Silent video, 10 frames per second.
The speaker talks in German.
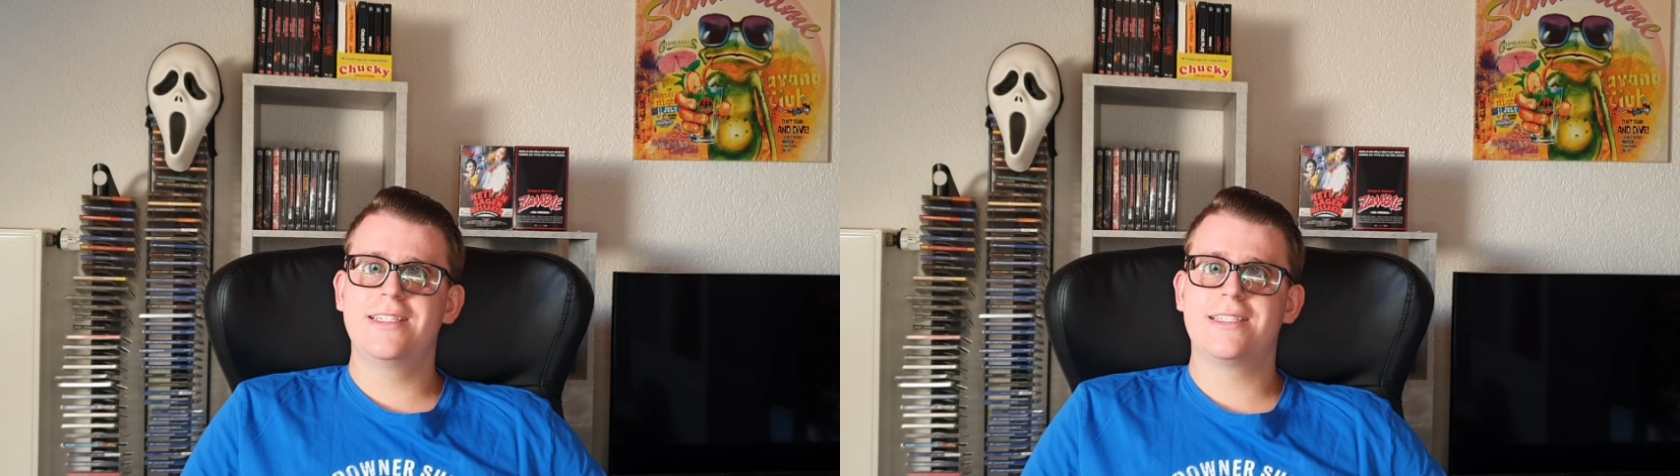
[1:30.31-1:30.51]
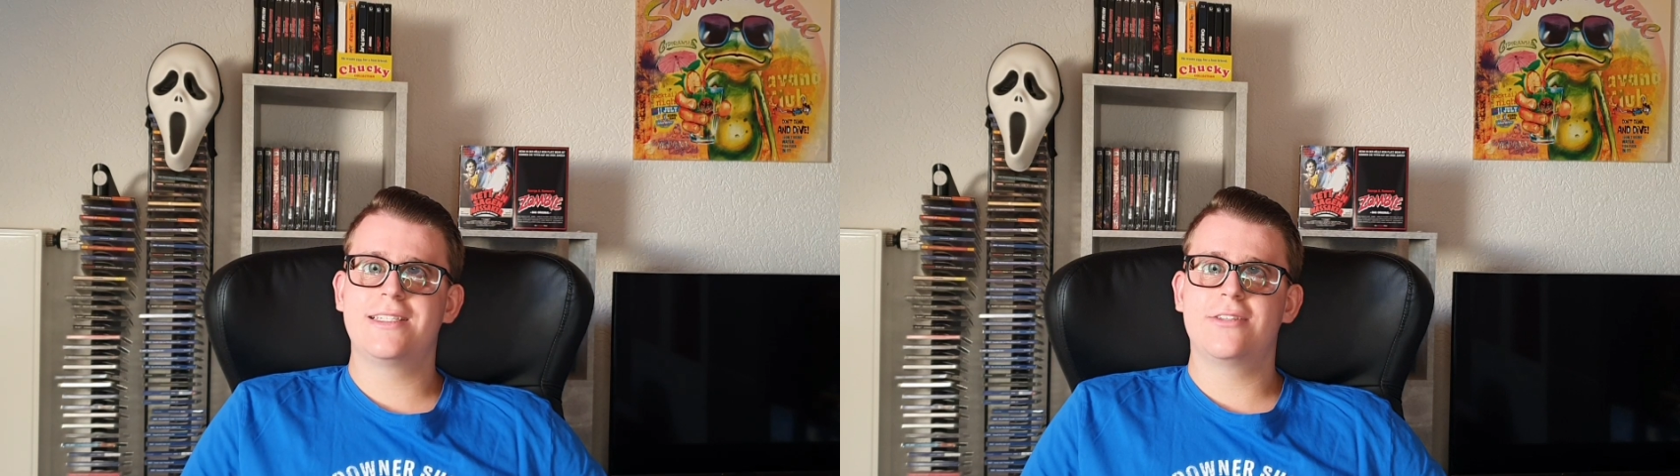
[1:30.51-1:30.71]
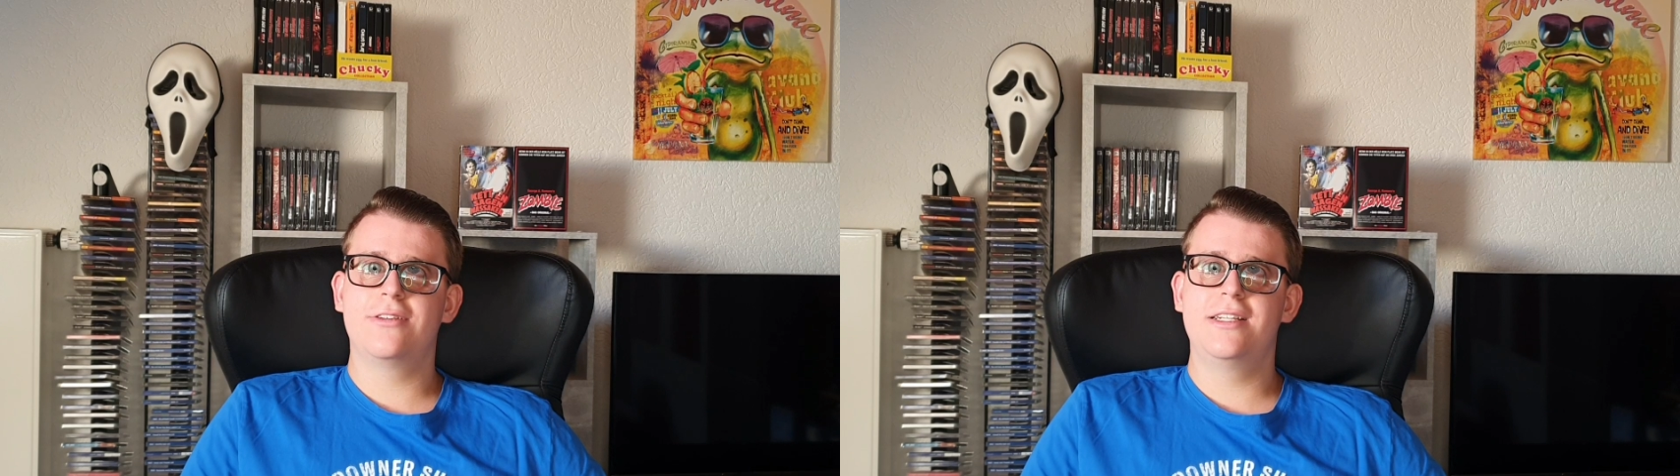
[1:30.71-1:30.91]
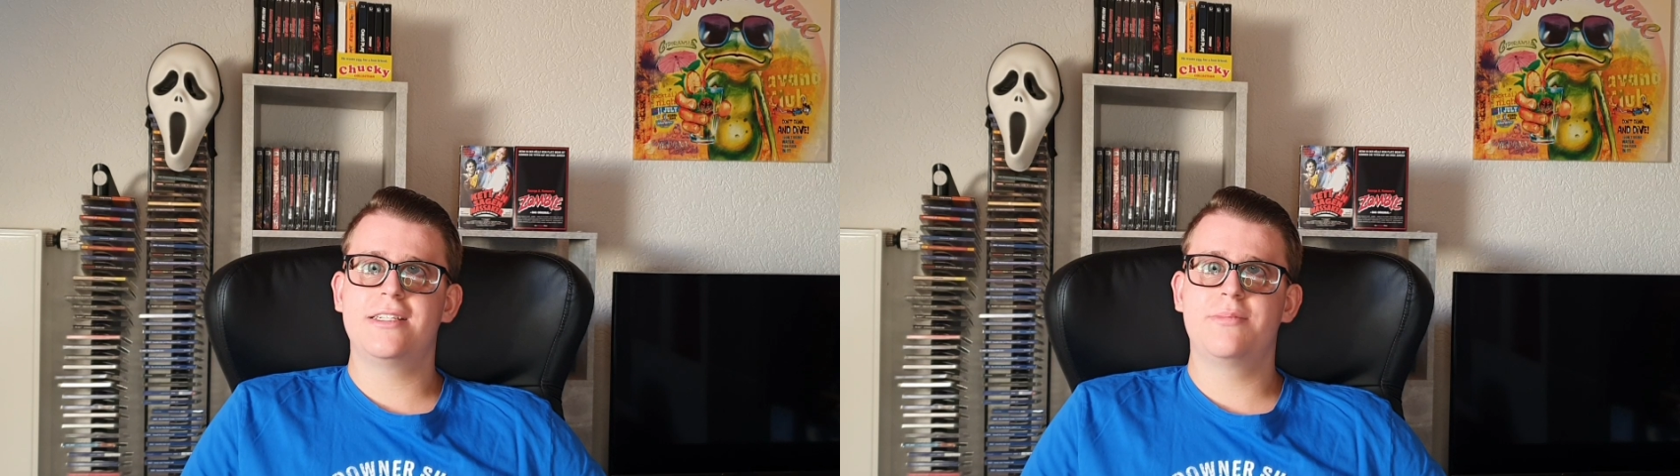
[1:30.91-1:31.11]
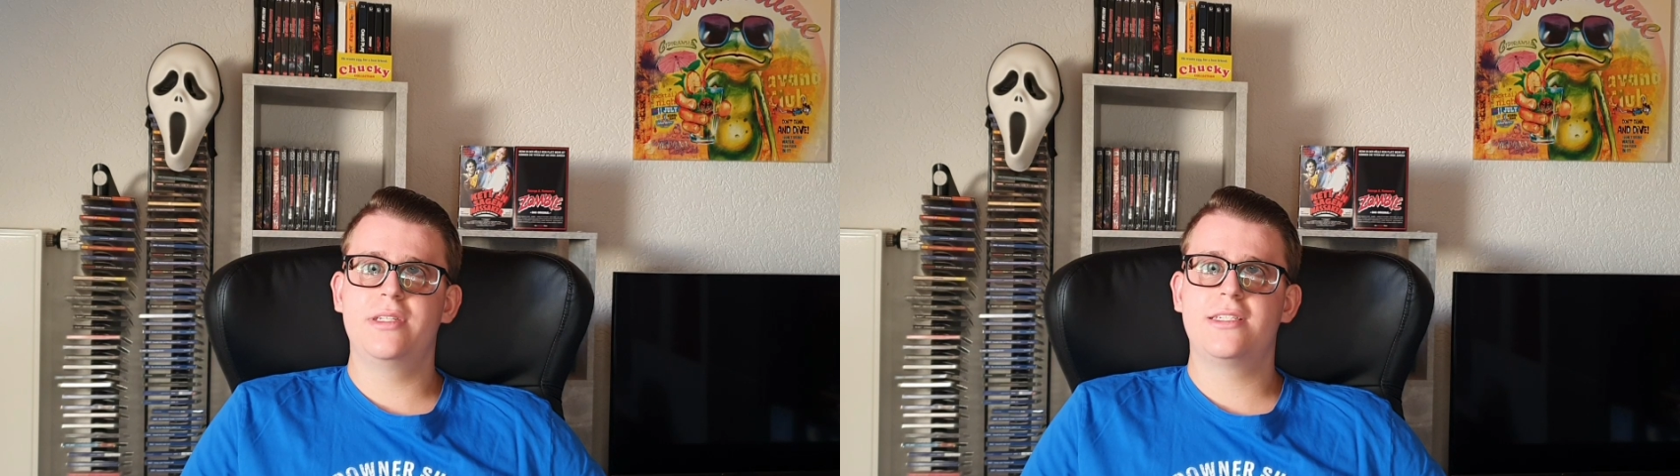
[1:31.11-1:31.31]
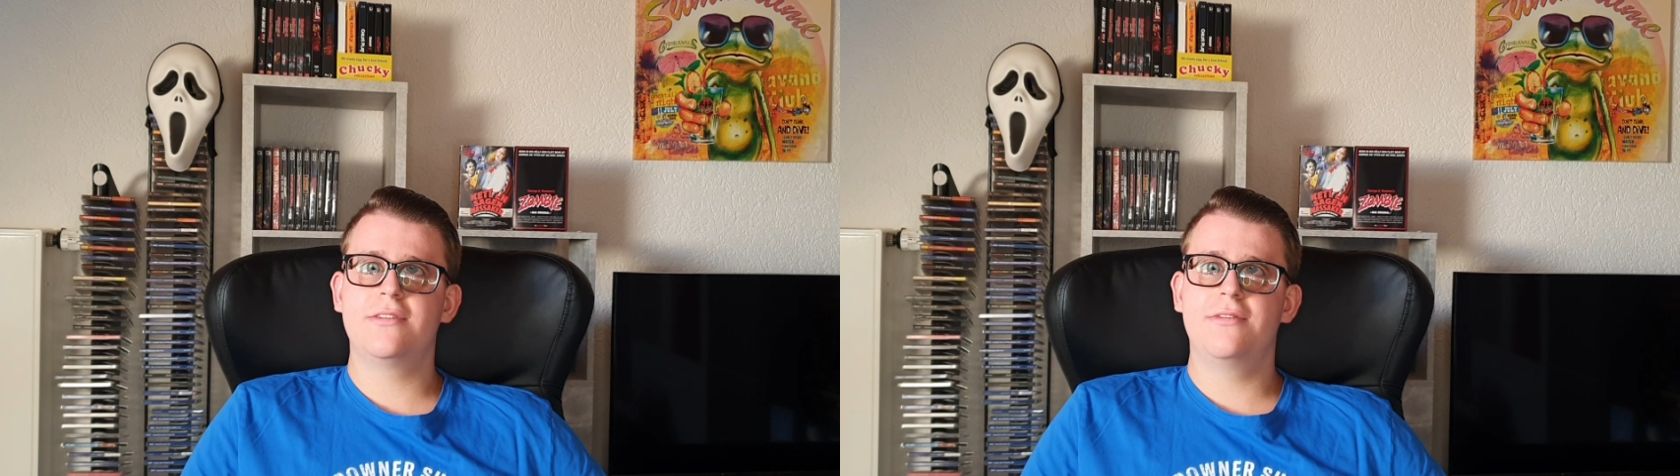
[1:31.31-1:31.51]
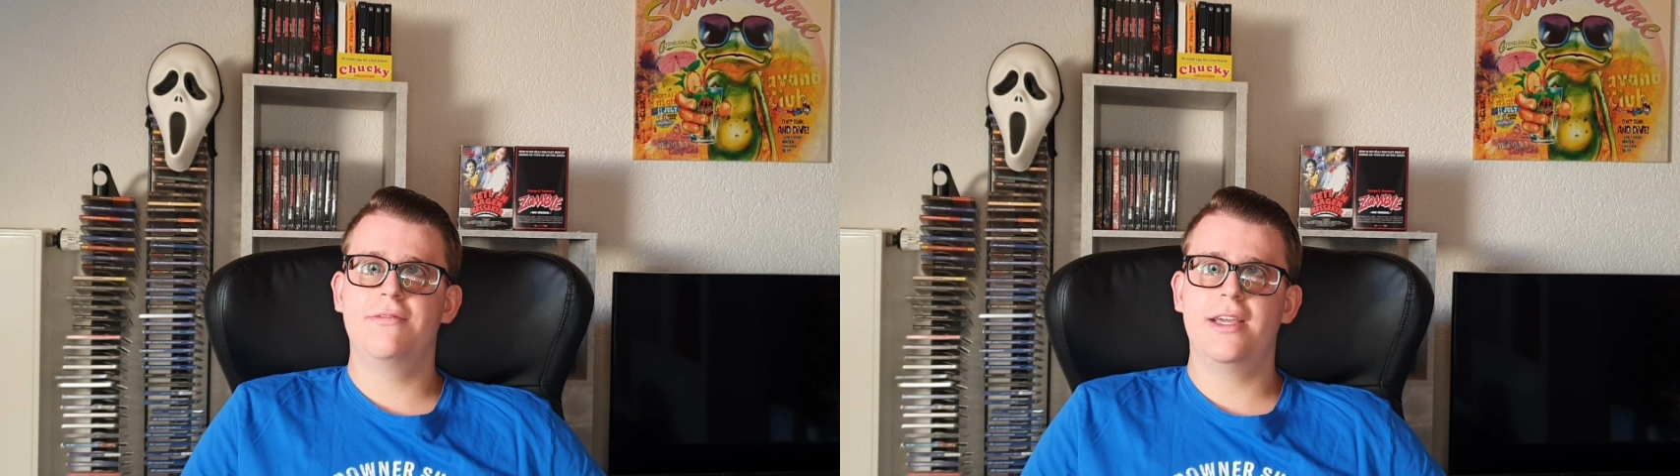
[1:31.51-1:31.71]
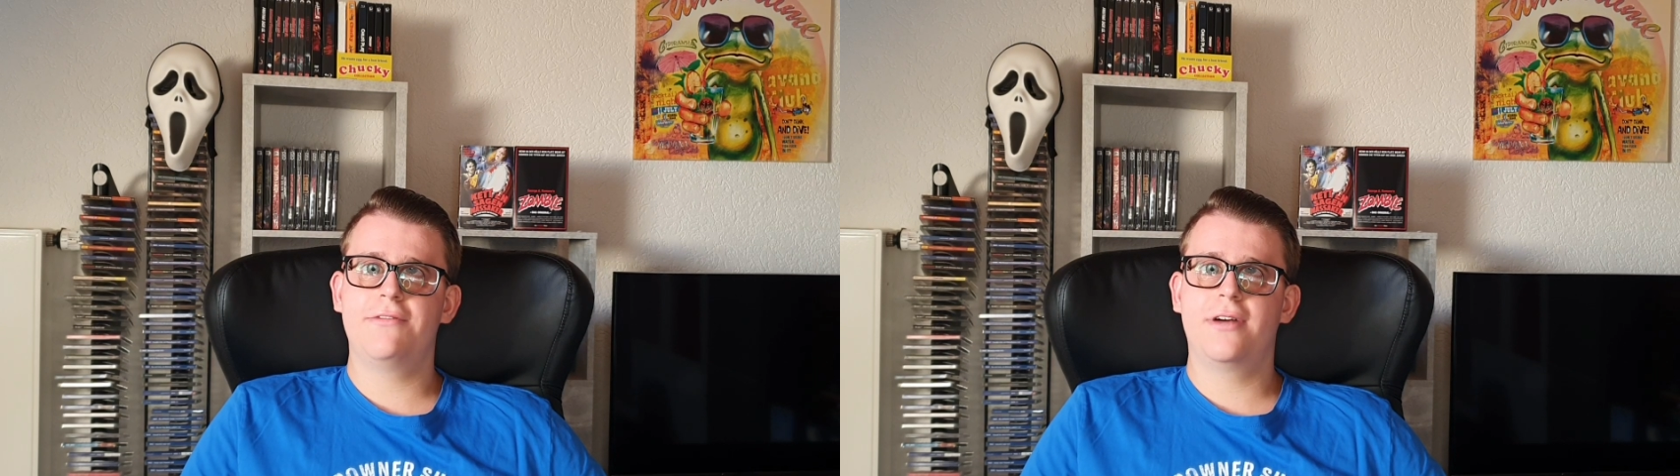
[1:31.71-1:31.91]
ist es natürlich ein bisschen
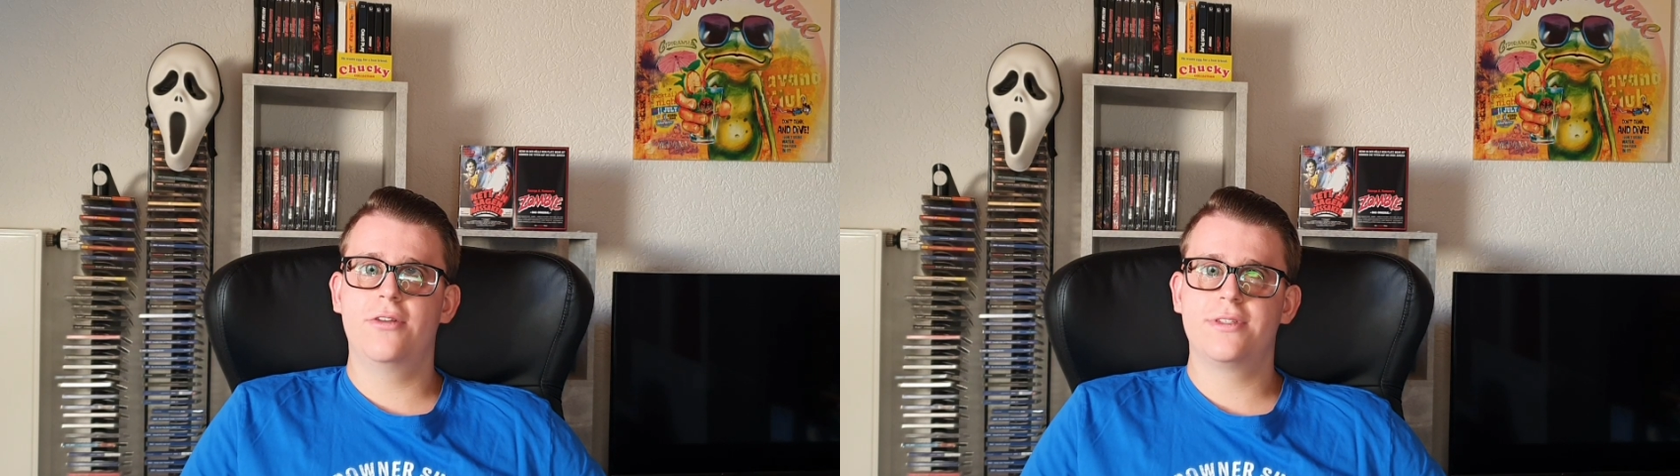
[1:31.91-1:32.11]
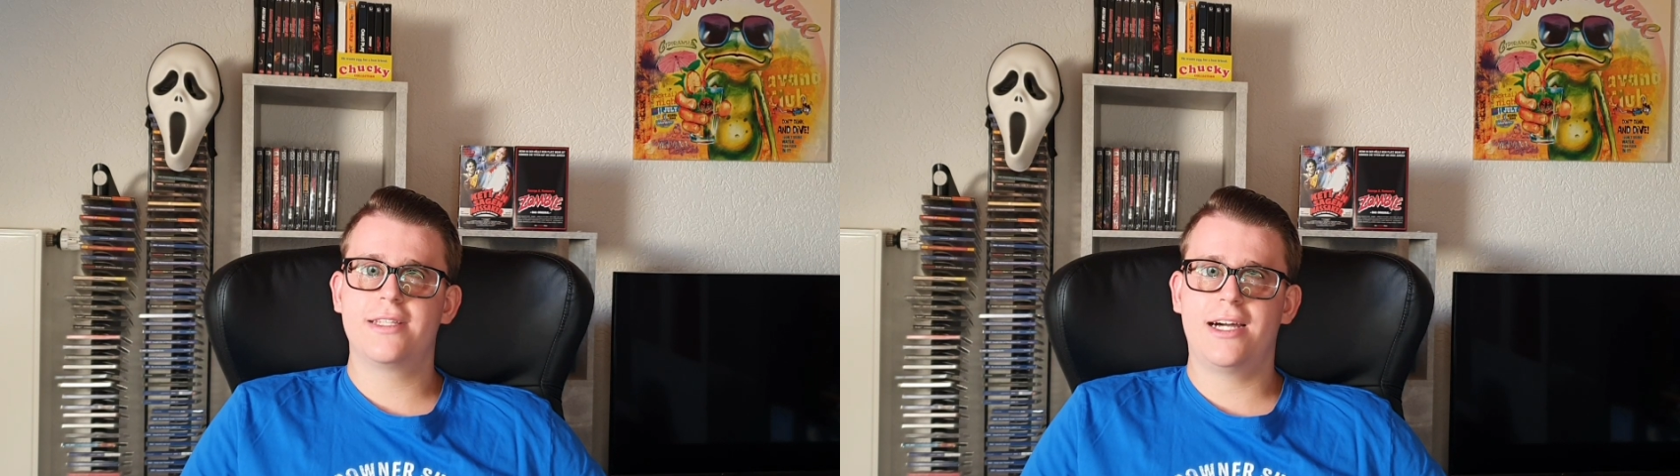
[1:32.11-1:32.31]
Wertverlust.